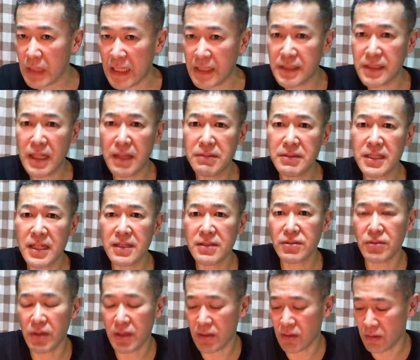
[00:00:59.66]
久々に
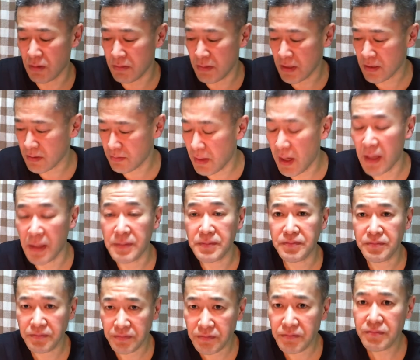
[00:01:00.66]
ストレート飲みますまあ
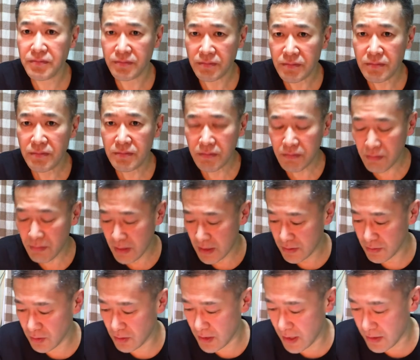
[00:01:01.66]

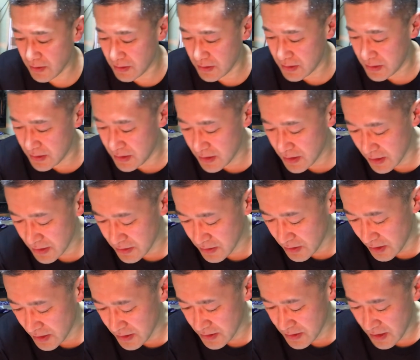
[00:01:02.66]
それなりにいい感
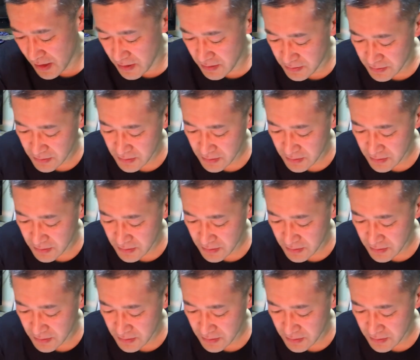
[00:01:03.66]
じの味で